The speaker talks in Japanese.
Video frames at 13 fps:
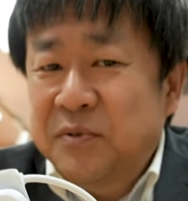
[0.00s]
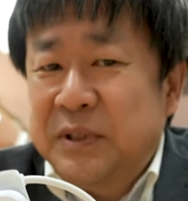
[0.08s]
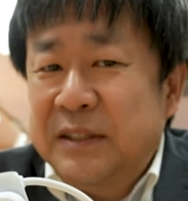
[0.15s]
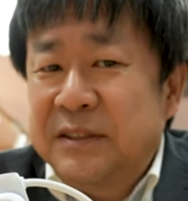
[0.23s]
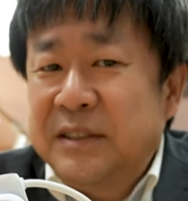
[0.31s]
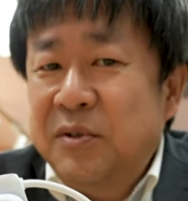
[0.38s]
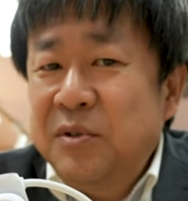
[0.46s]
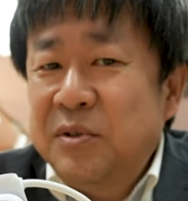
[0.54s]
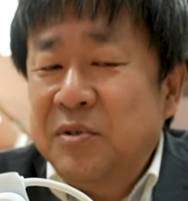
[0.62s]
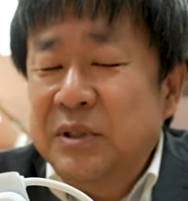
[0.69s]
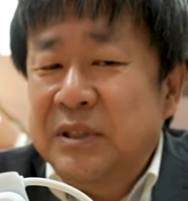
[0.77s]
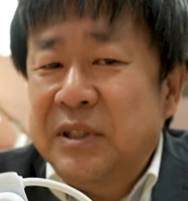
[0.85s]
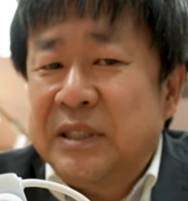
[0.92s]
受付を
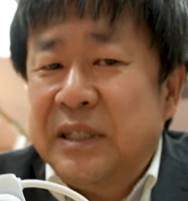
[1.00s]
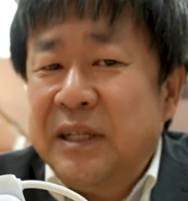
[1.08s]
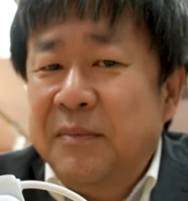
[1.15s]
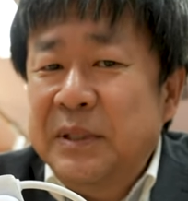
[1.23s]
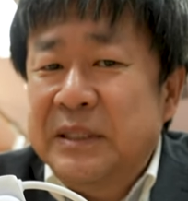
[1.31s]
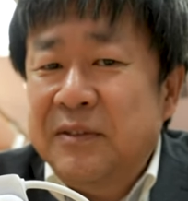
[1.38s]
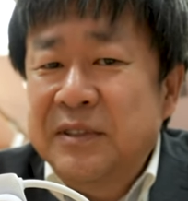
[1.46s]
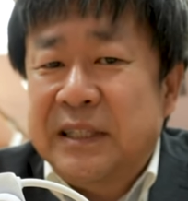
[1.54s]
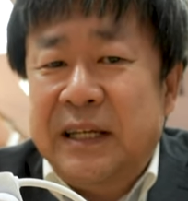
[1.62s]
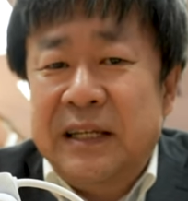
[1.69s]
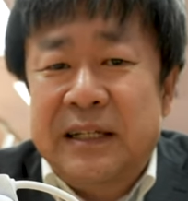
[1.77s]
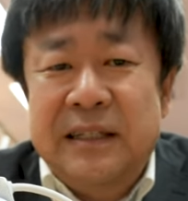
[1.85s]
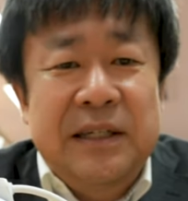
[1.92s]
ソリスターさんやめちゃうんじゃ
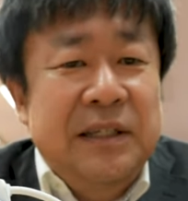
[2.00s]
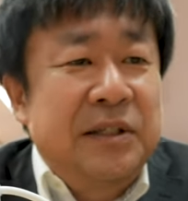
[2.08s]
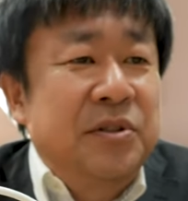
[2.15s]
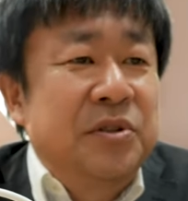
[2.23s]
ないかなと